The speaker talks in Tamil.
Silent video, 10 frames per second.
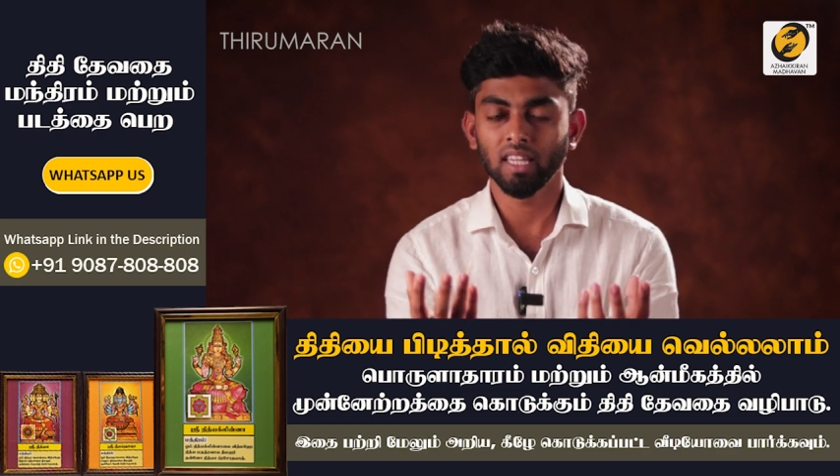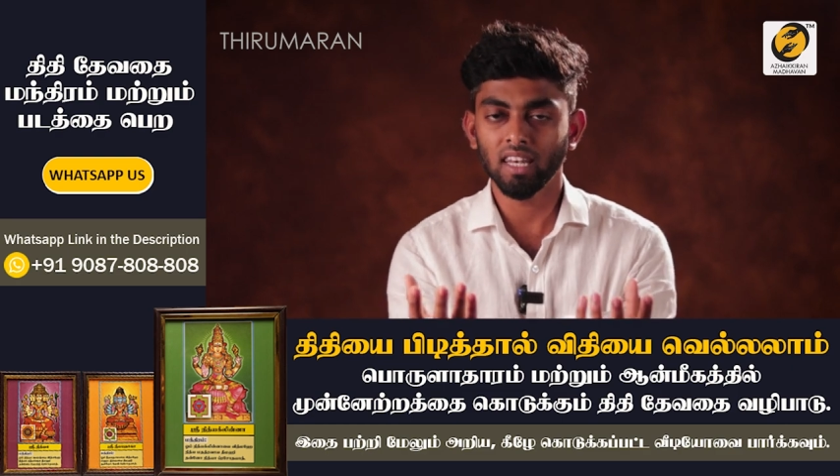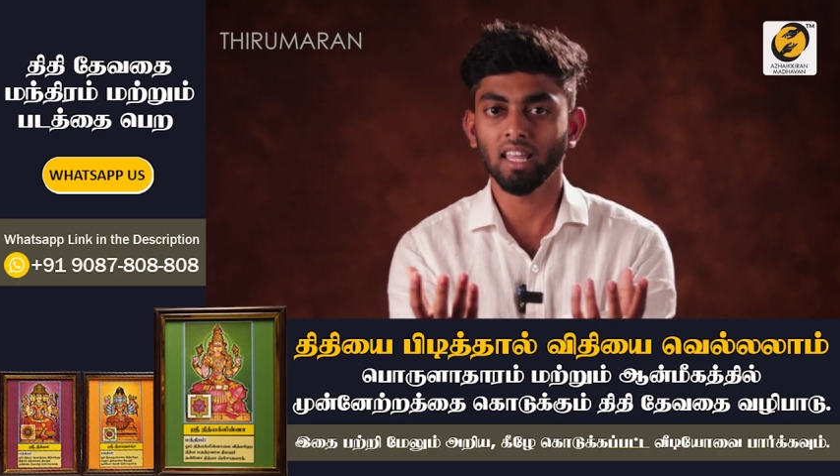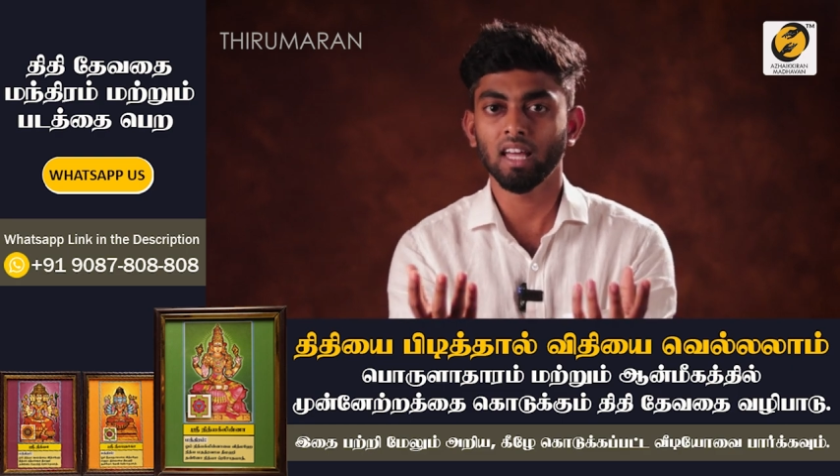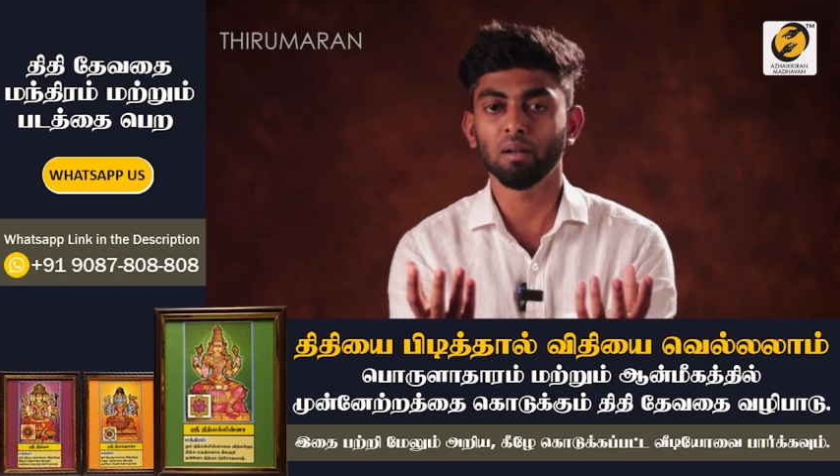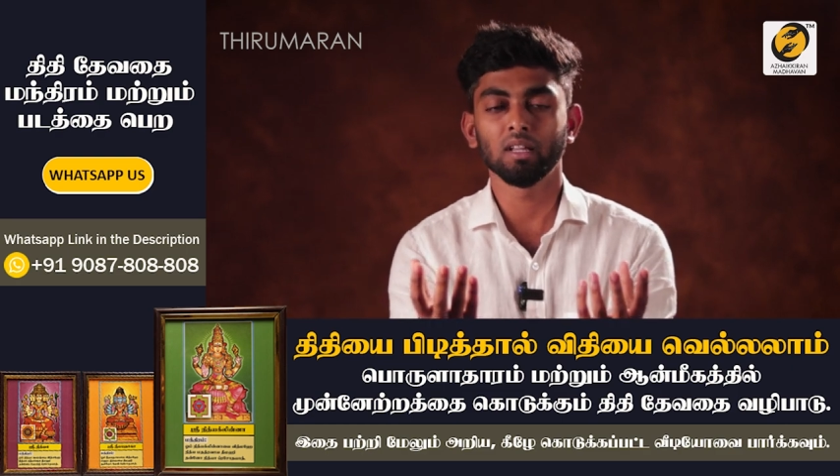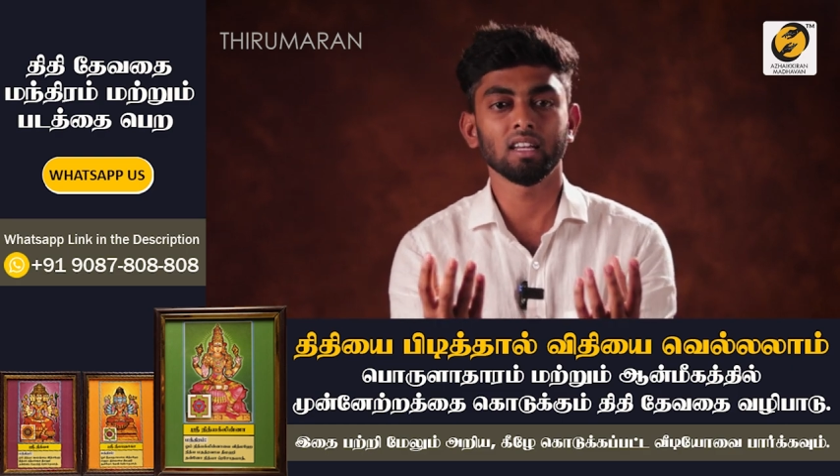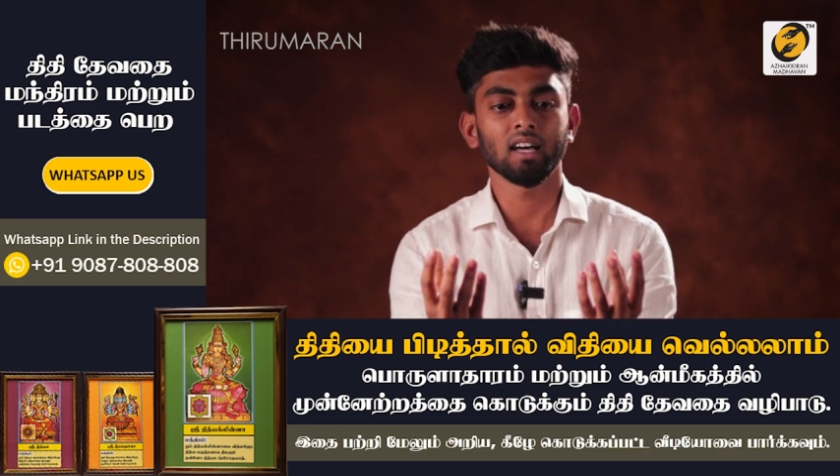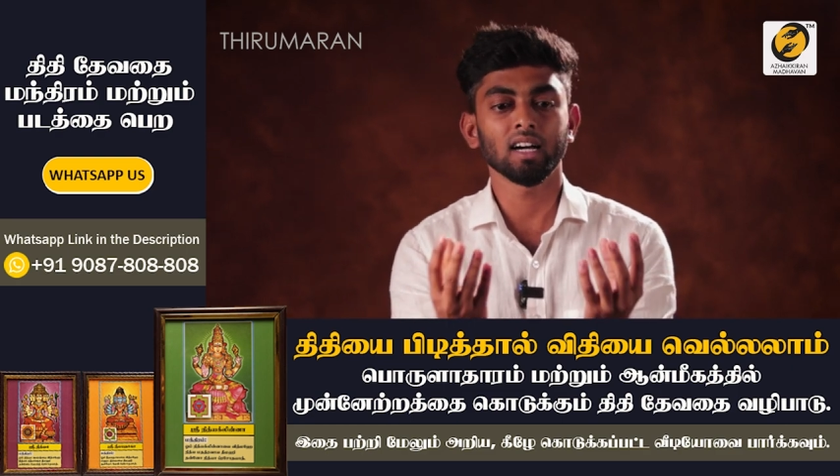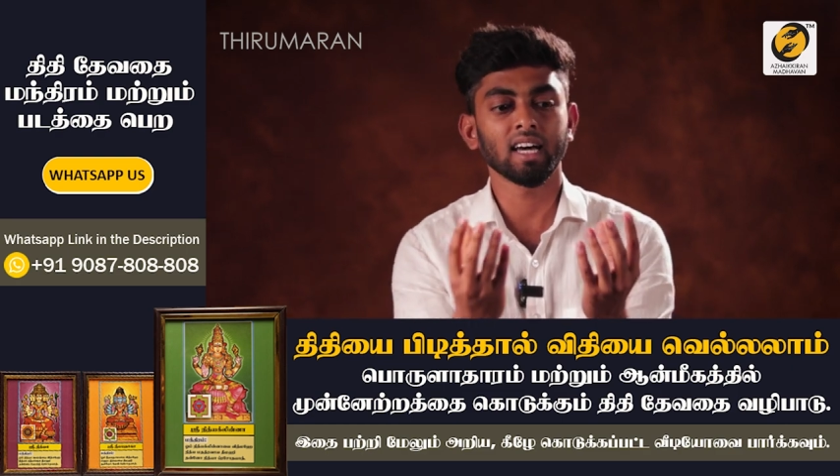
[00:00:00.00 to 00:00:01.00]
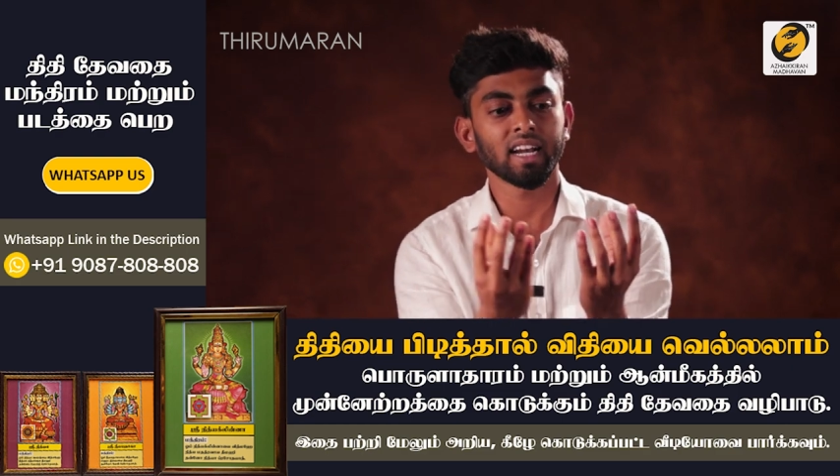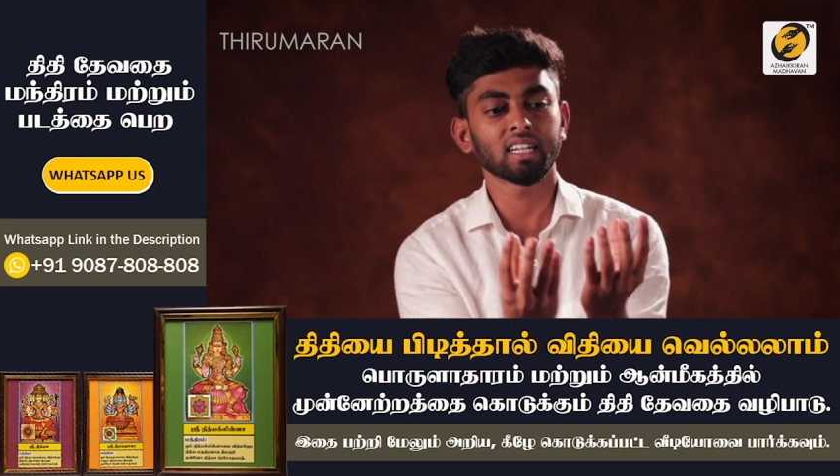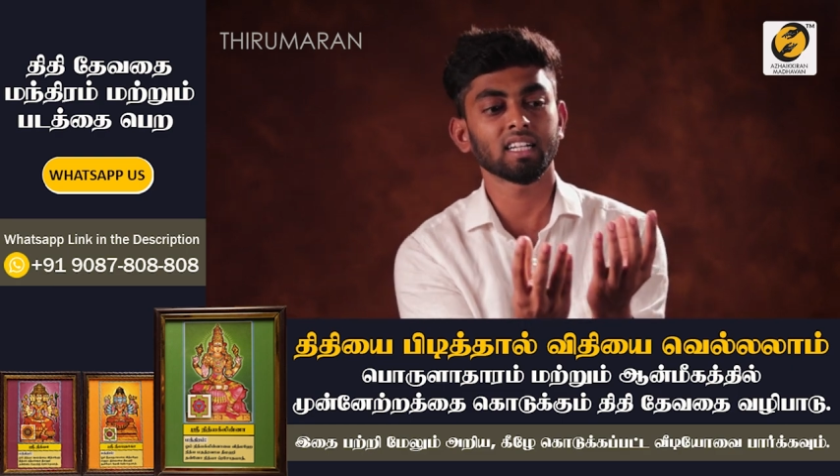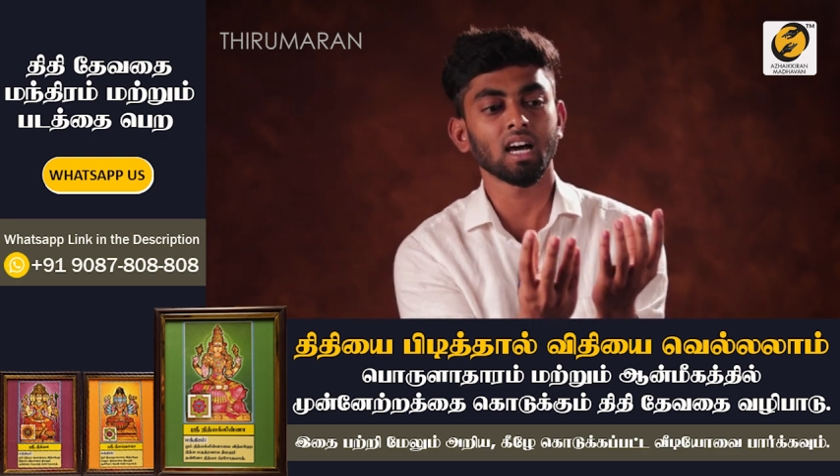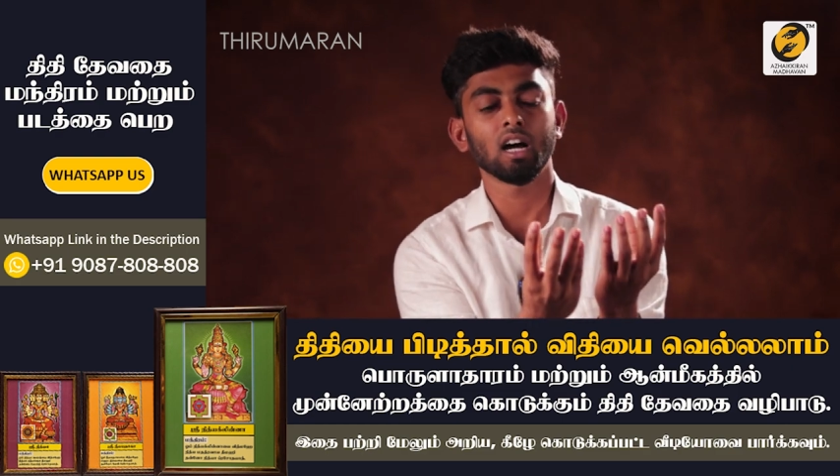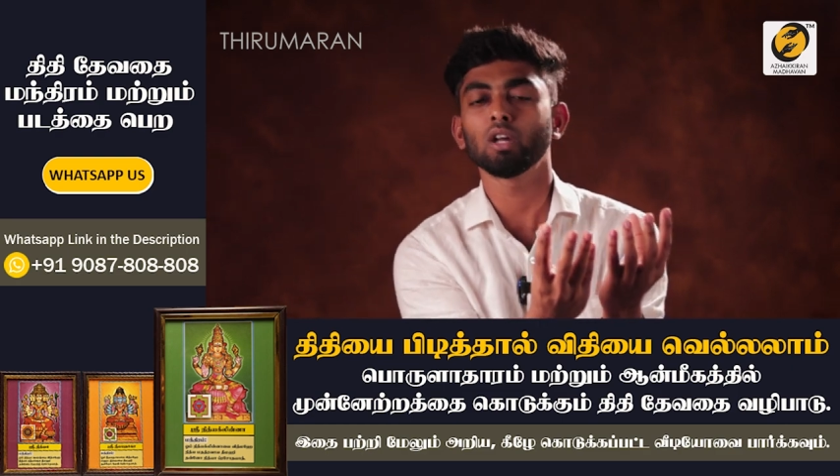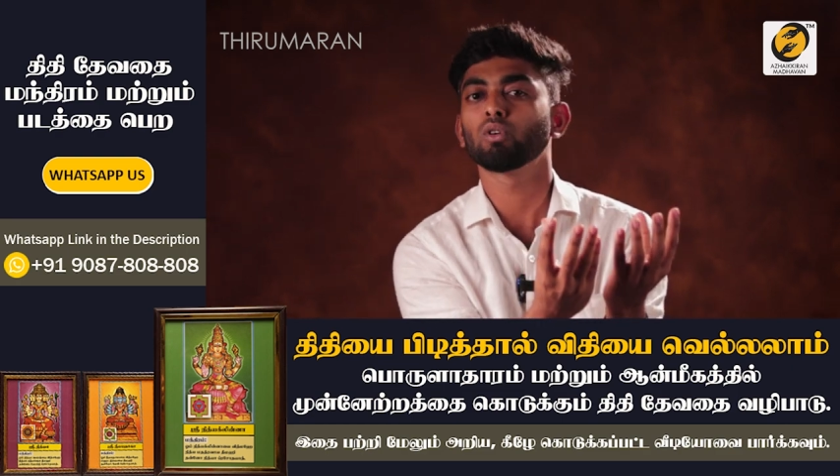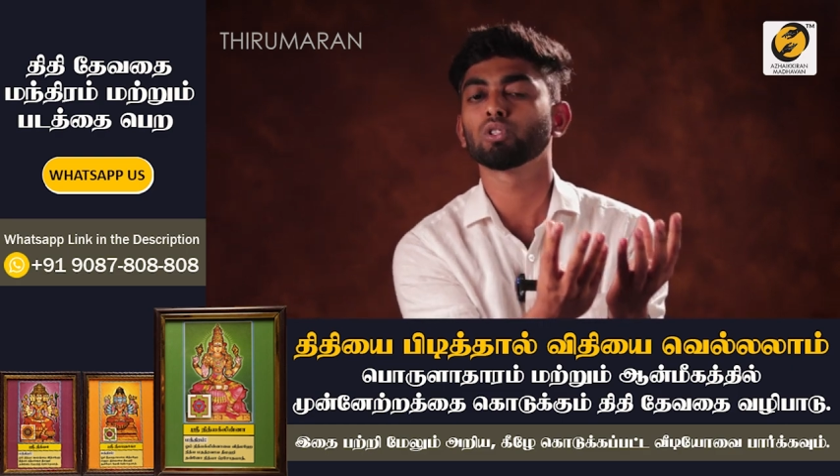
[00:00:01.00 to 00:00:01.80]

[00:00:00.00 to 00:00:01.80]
என்ன அப்படின்னா கரெக்டான